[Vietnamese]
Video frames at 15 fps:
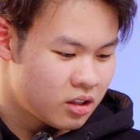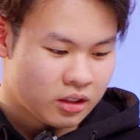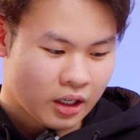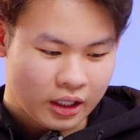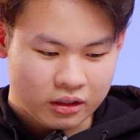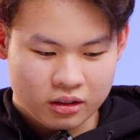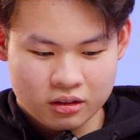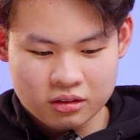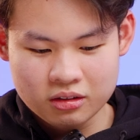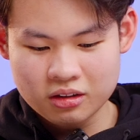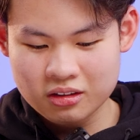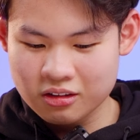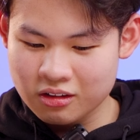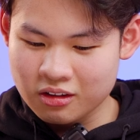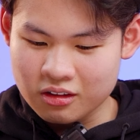thiệt chứ
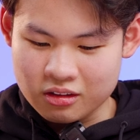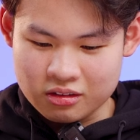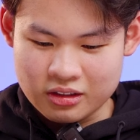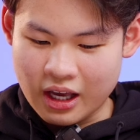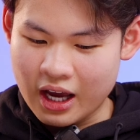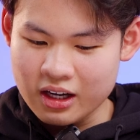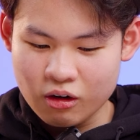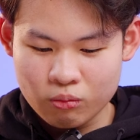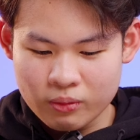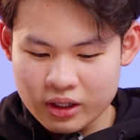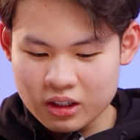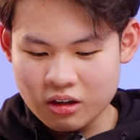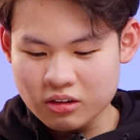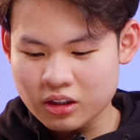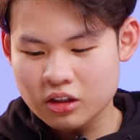dễ không biết
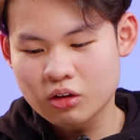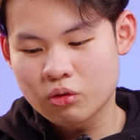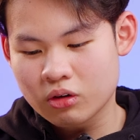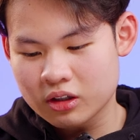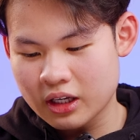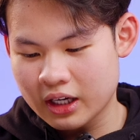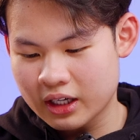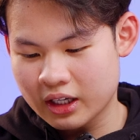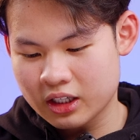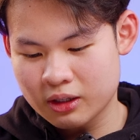nói gì luôn ở đây đây